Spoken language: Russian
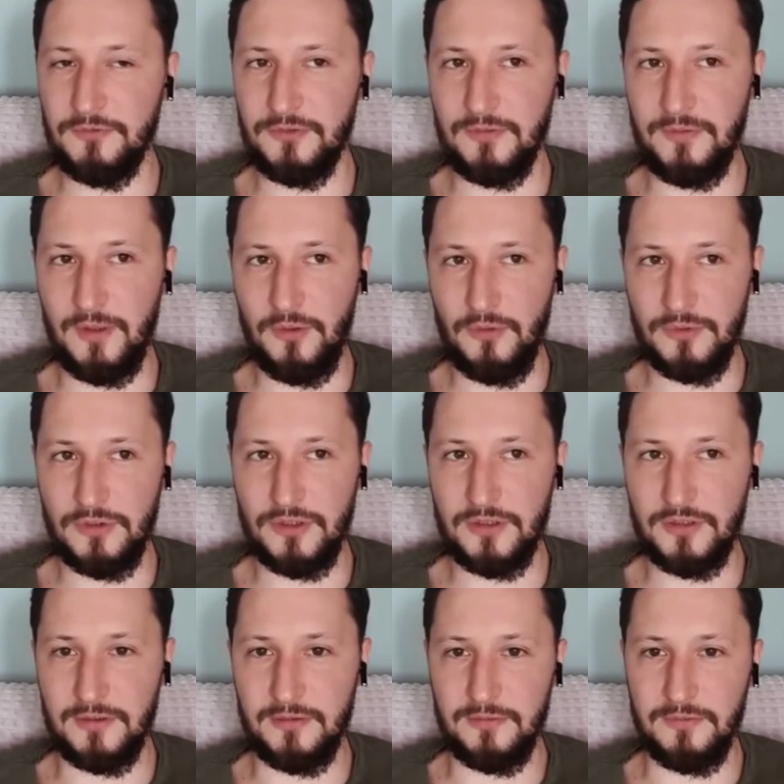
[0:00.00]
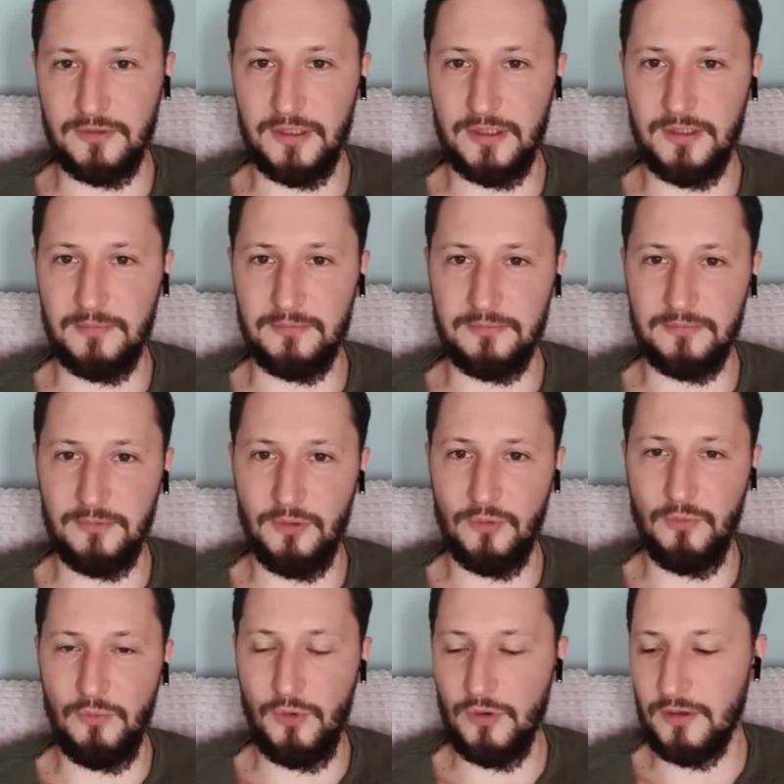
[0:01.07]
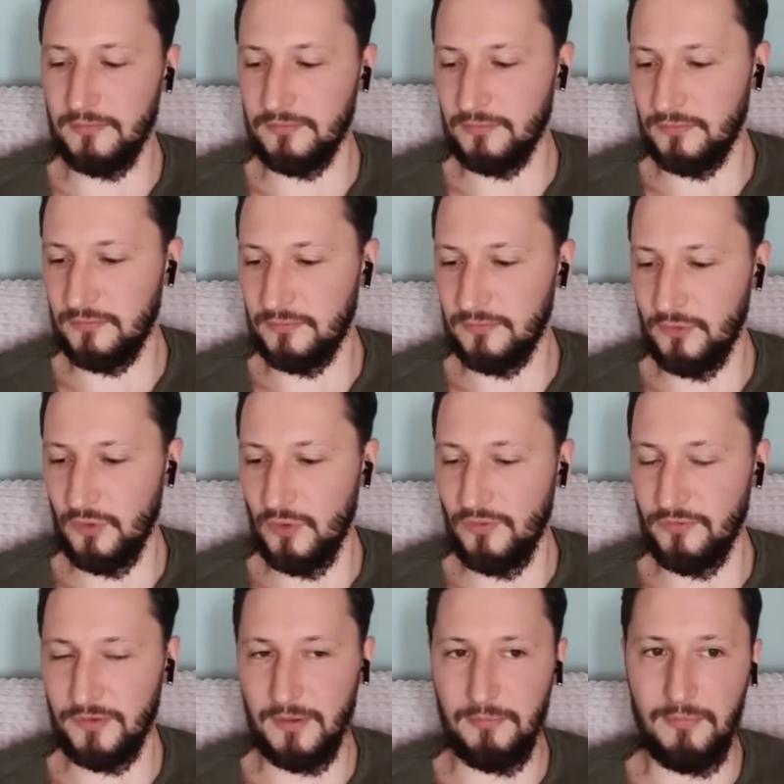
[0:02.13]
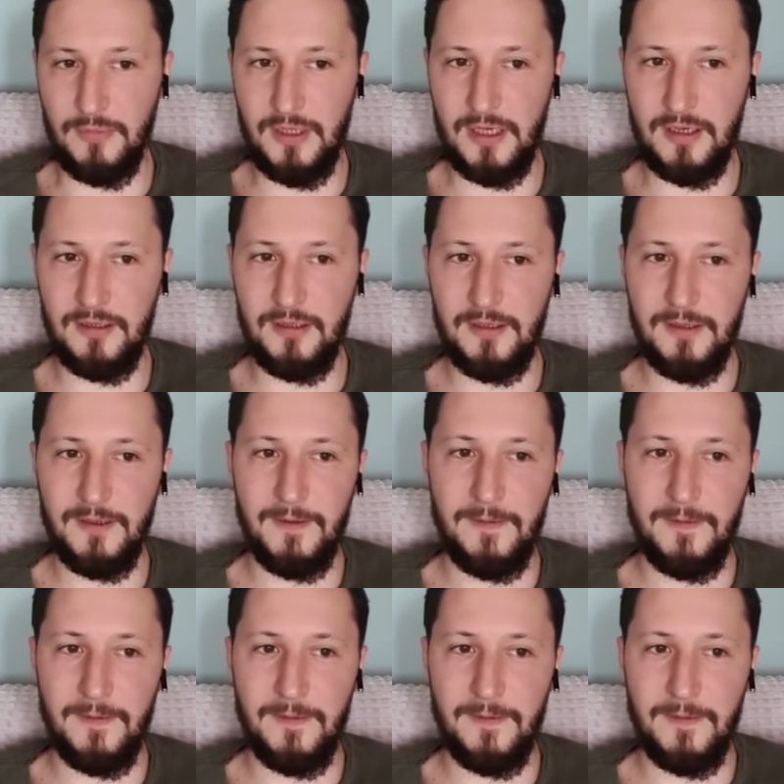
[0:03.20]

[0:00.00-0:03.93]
в своем же вот этом глубоком духовном мире.